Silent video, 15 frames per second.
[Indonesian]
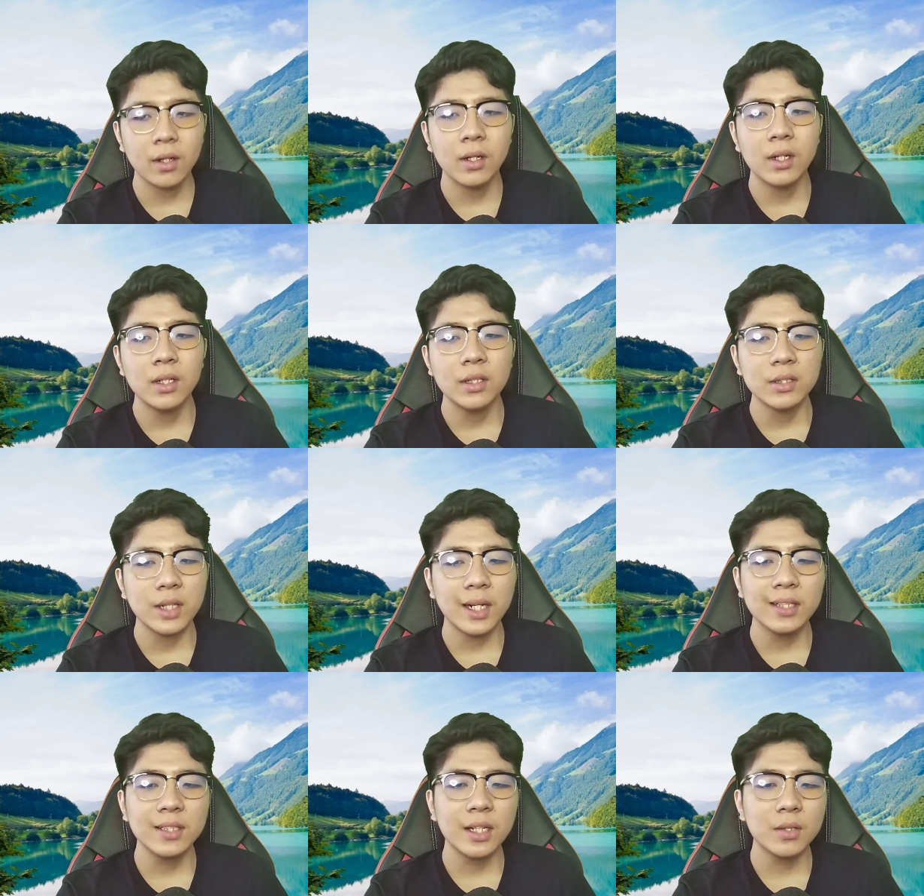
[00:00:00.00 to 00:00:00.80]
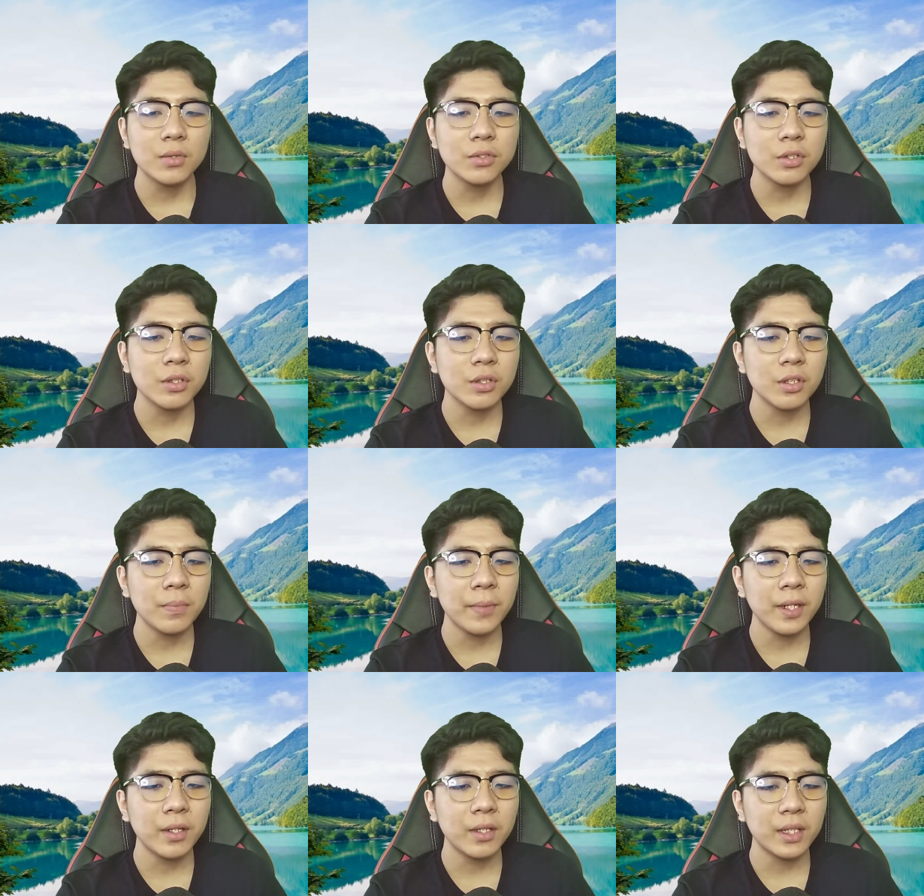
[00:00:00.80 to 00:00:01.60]
Salah satu contoh
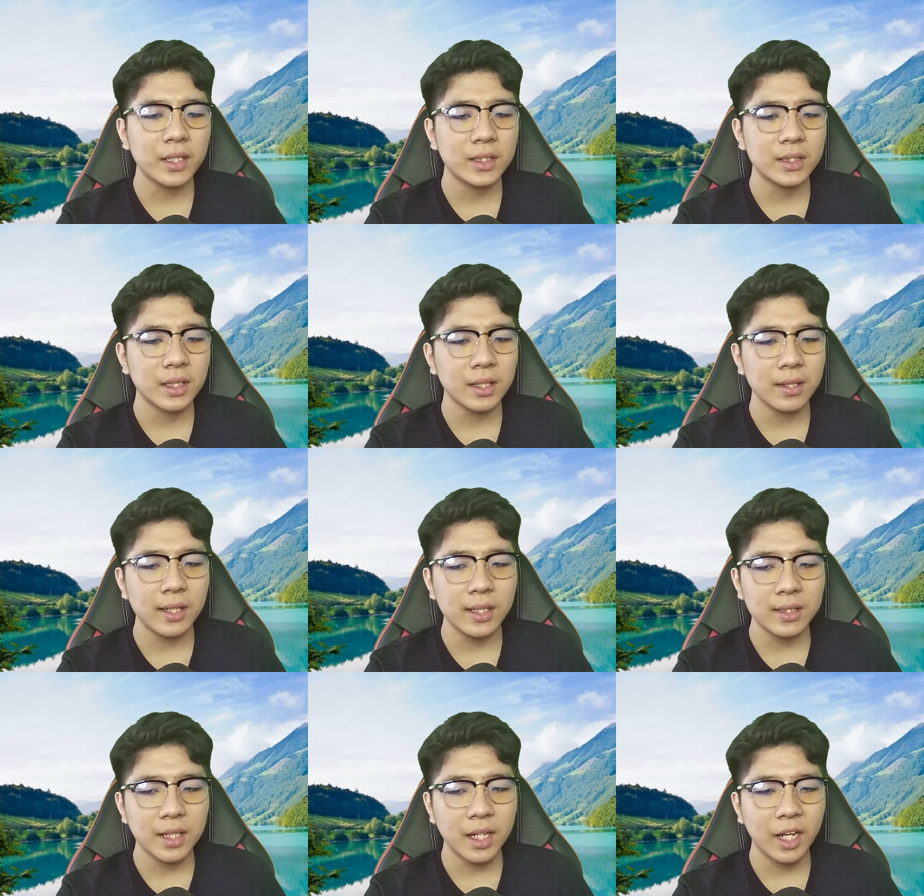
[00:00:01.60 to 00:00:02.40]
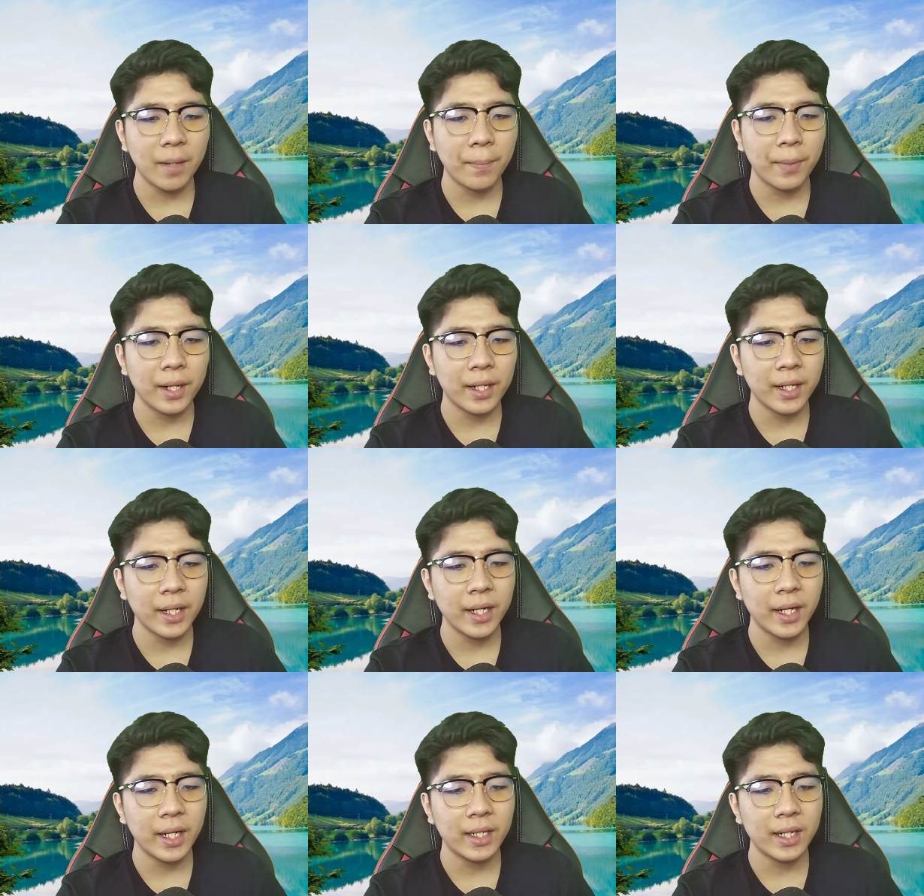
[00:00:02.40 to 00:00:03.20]
mic condenser yang saya pakai
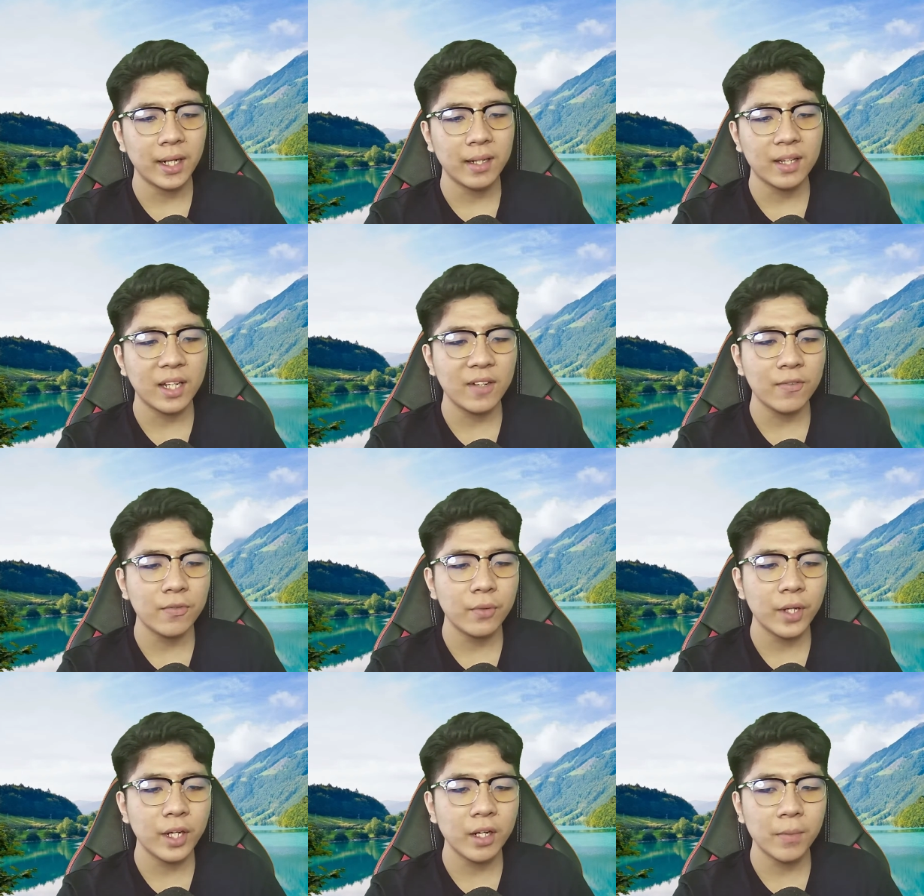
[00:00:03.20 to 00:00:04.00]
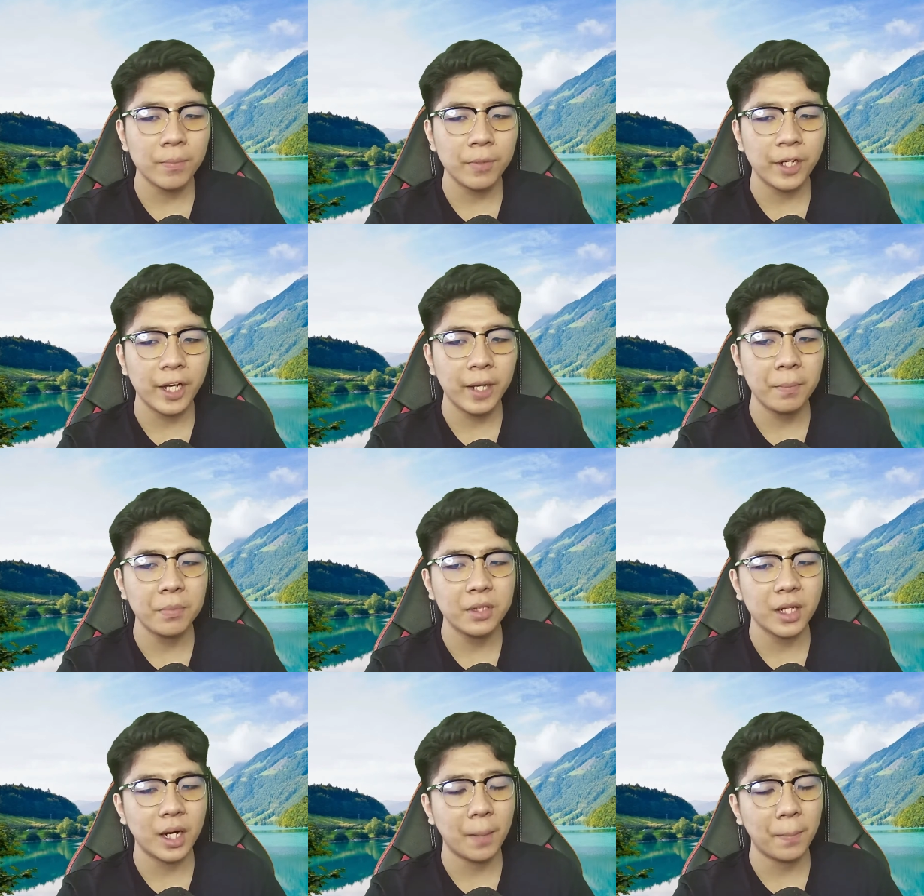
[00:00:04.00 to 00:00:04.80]
adalah Tafware
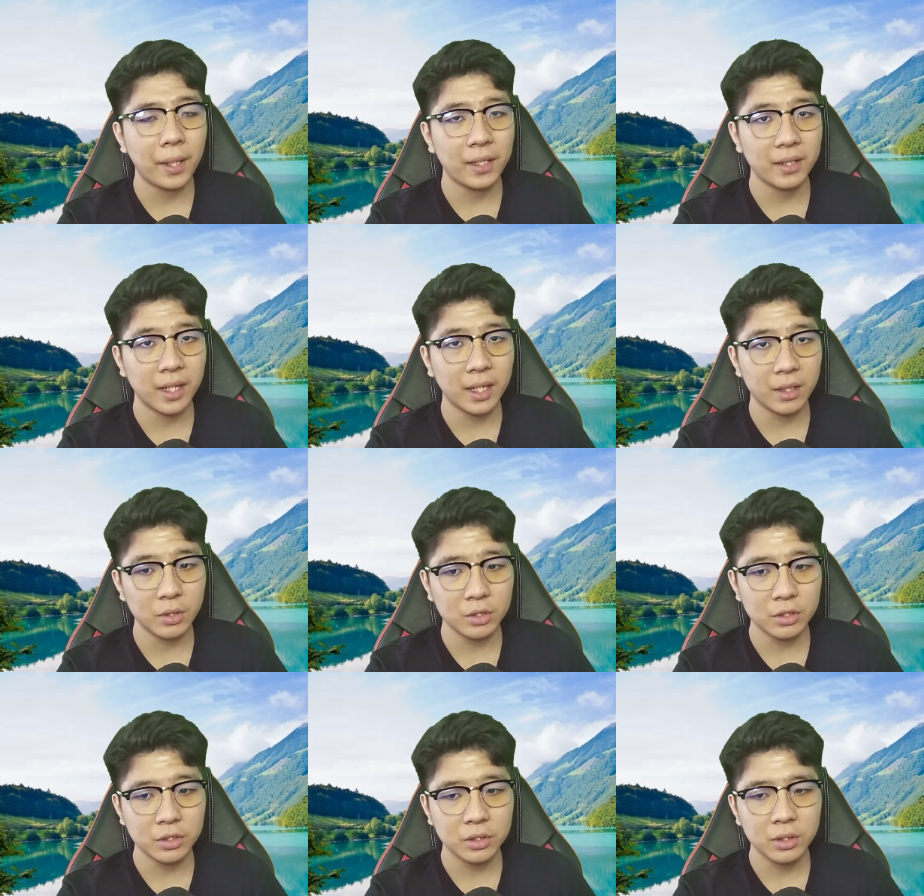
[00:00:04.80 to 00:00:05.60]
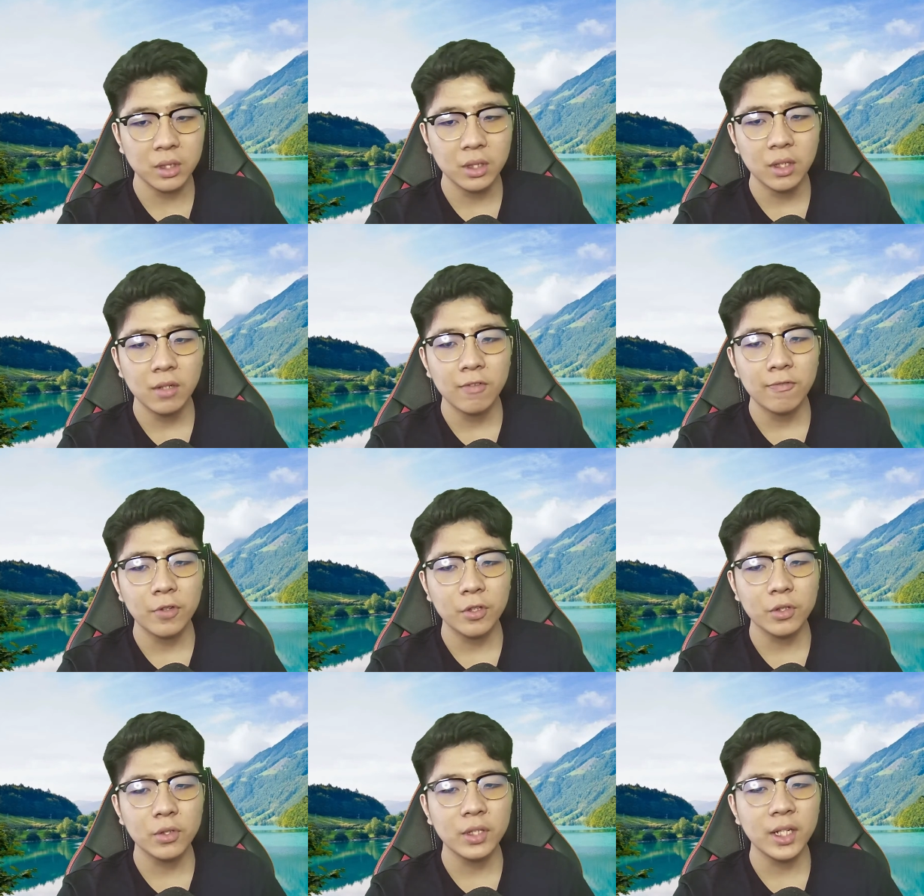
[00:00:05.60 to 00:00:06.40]
BM800.
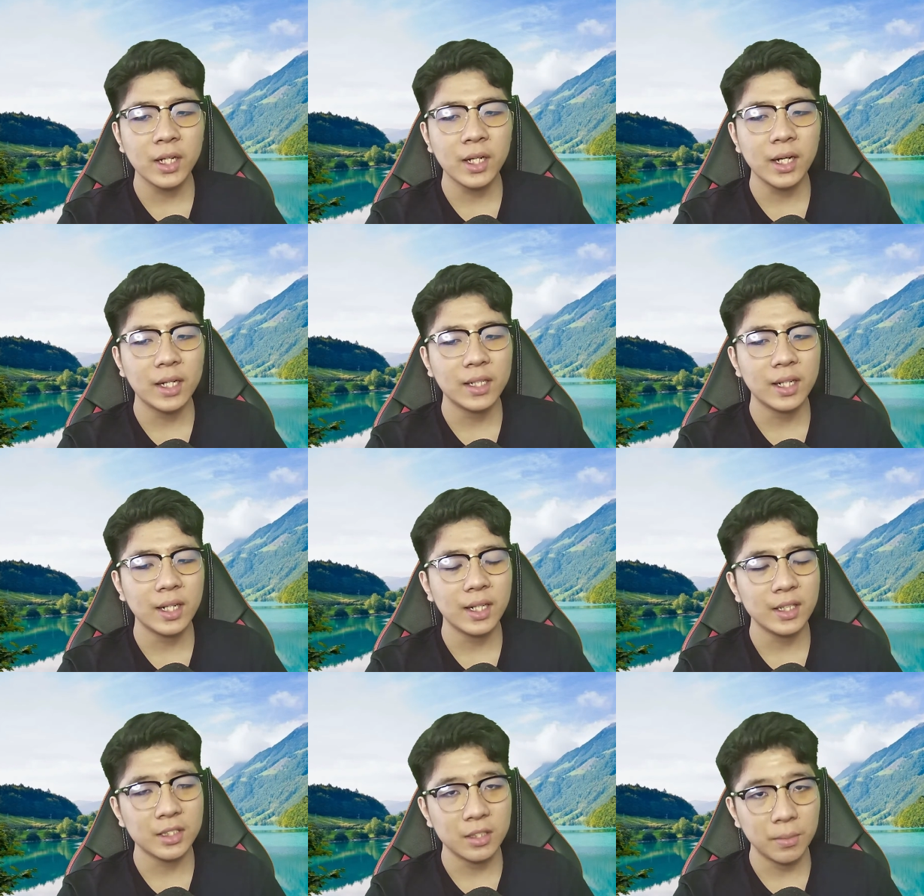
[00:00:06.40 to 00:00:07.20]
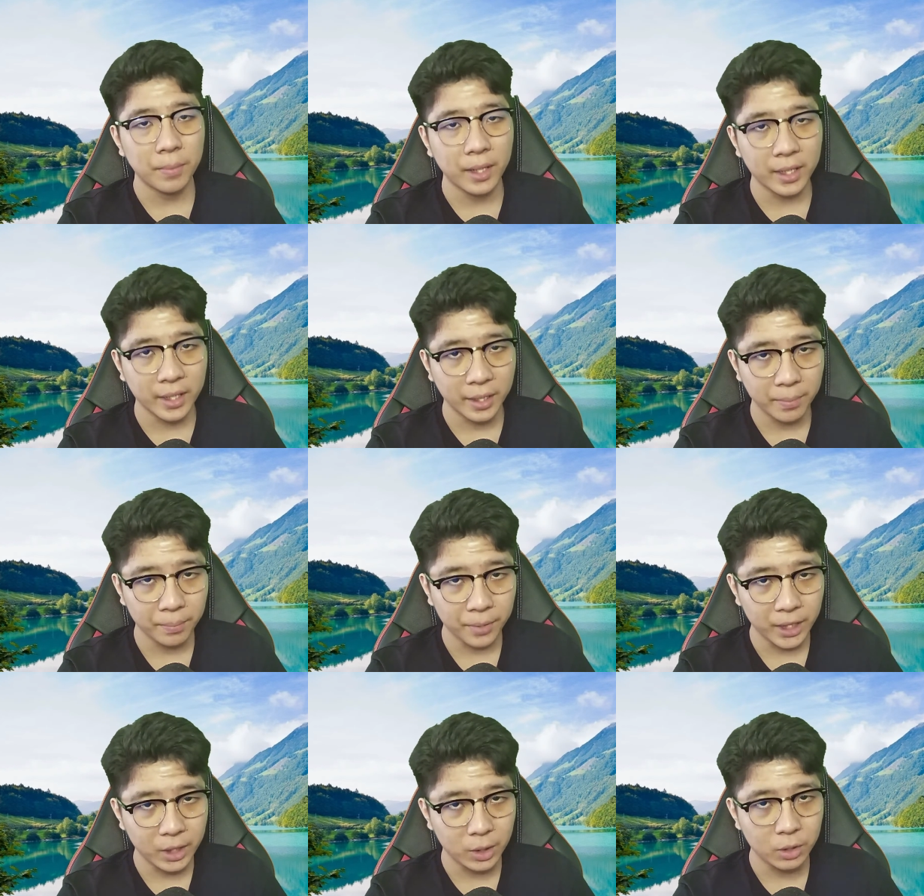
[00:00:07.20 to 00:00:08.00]
Fotonya adalah sebagai
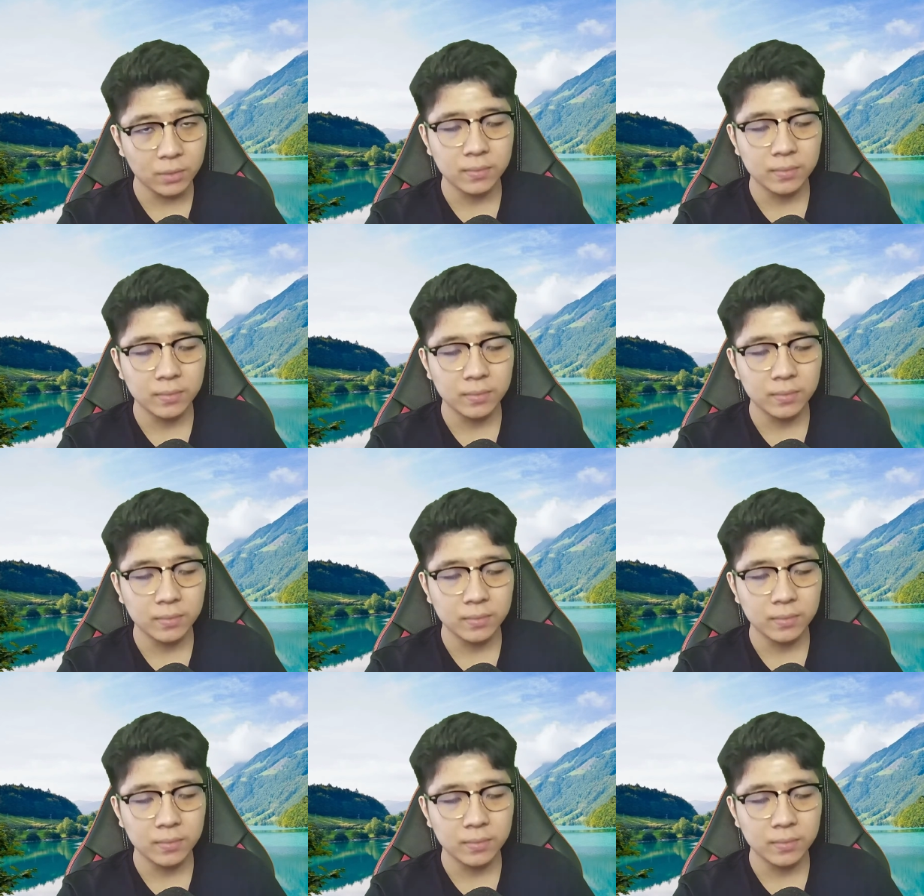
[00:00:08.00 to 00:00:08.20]
berikut.